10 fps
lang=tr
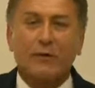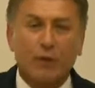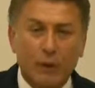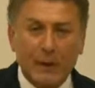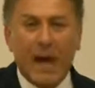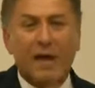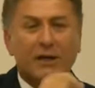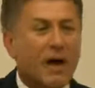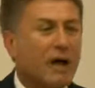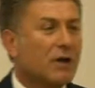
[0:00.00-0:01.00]
Gübre
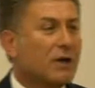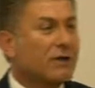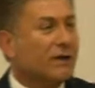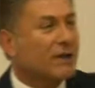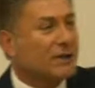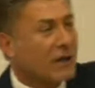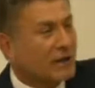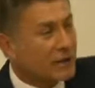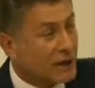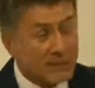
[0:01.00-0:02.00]
ihracatını
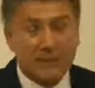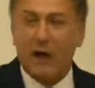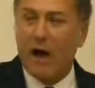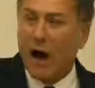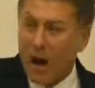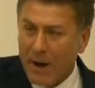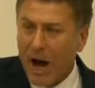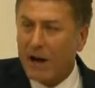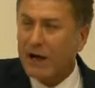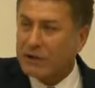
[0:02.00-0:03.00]
yasakladınız
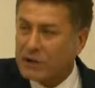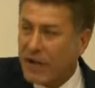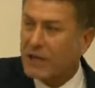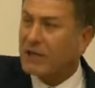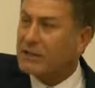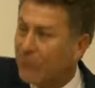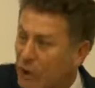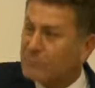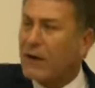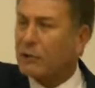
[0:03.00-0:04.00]
ama Cengiz
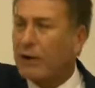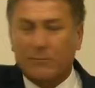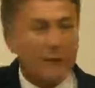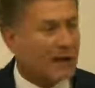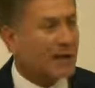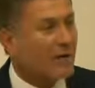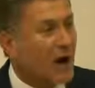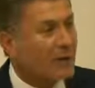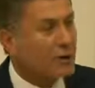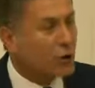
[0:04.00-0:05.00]
fosfat üretmeye
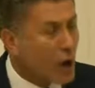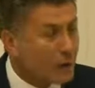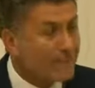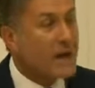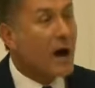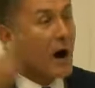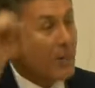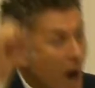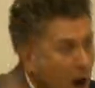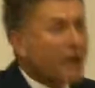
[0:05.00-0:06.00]
devam ediyor.
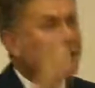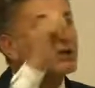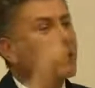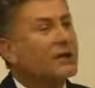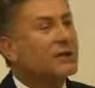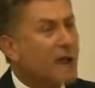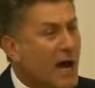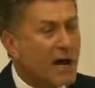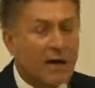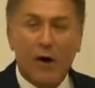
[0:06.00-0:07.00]
Ama aynı
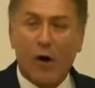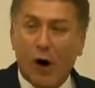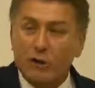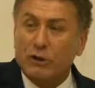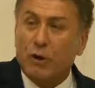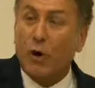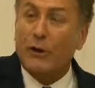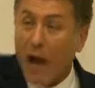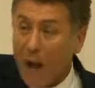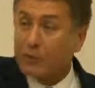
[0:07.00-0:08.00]
Cengiz'e
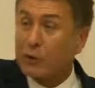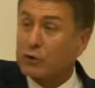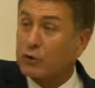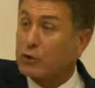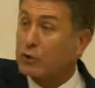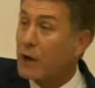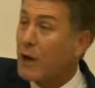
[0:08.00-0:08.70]
Otstoğu ne yapıyorsunuz?